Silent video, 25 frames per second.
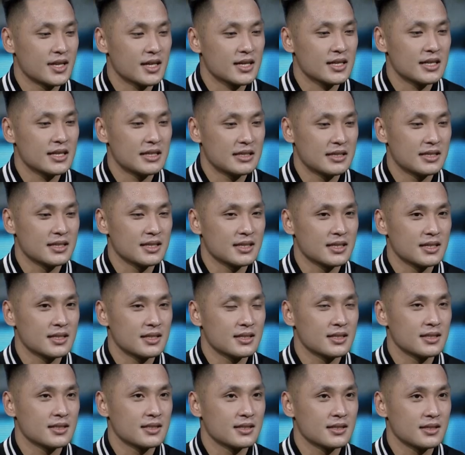rất là,
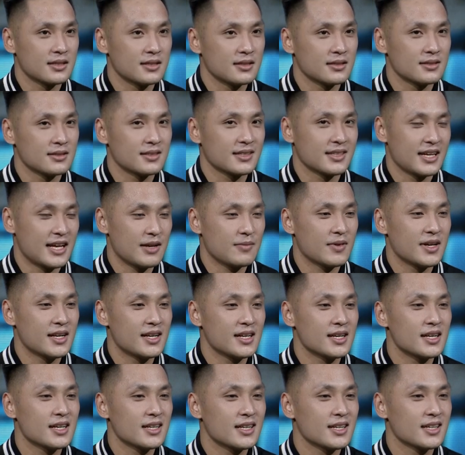em nghĩ
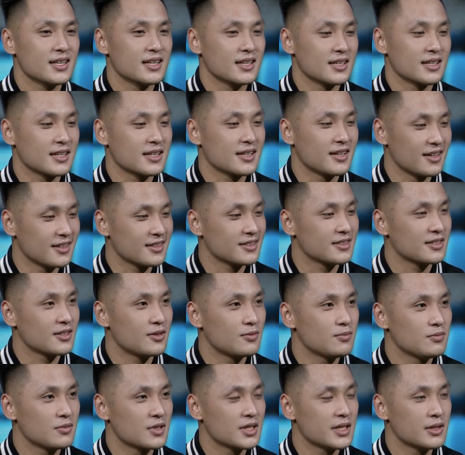đó rất là cực,
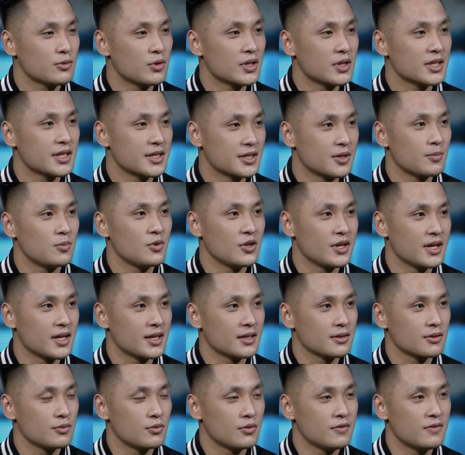trong cái quá trình tập
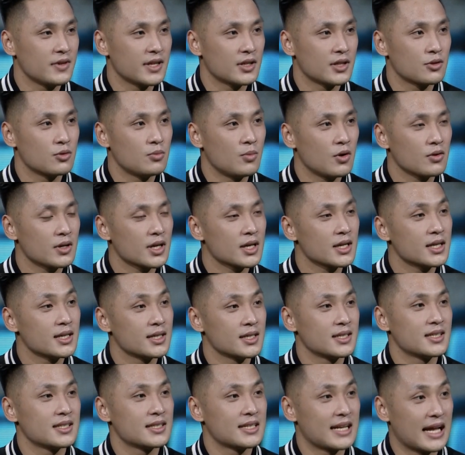luyện của về thủ môn rất
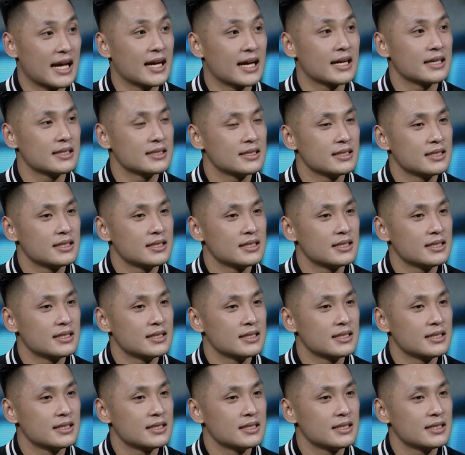là nặng,